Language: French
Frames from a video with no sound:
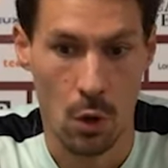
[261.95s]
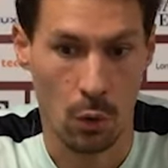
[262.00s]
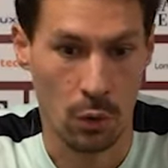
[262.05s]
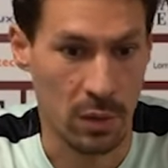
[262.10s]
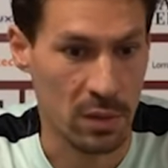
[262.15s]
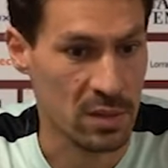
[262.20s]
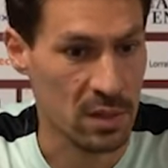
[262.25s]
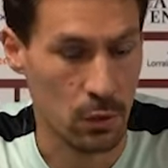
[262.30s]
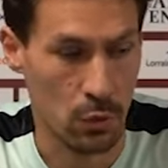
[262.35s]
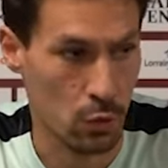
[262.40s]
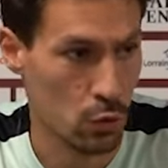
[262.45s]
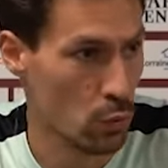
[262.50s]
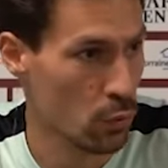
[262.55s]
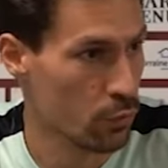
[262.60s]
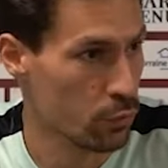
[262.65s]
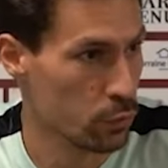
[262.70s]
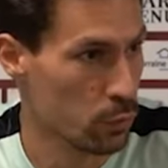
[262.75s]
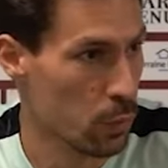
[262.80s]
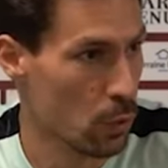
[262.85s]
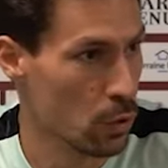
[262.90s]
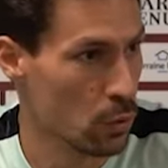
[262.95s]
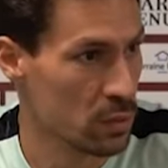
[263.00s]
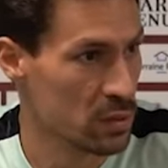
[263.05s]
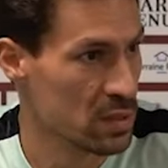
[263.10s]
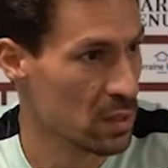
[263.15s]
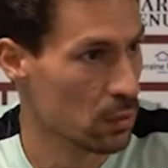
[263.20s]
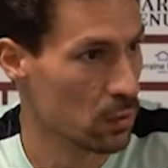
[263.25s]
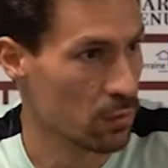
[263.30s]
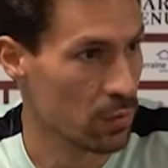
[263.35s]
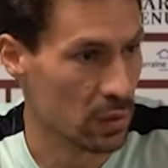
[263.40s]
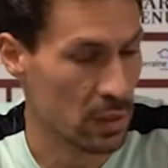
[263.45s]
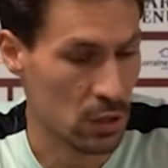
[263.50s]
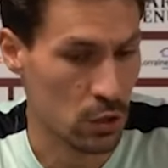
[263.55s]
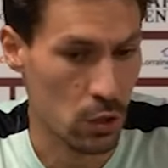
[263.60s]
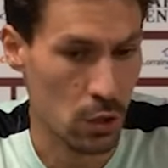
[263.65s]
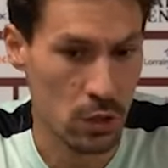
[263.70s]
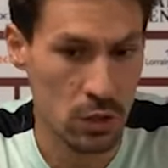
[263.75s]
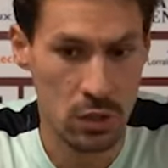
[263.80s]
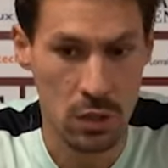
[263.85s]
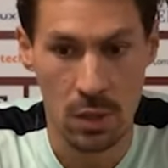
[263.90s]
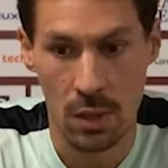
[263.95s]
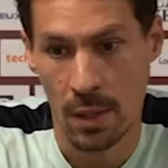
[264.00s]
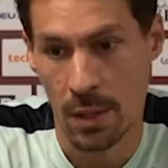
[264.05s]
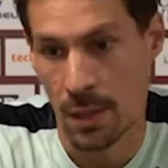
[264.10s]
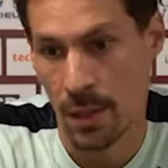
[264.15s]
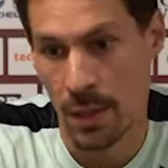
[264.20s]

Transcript: on, essaie de jouer au football, on essaie de faire des choses.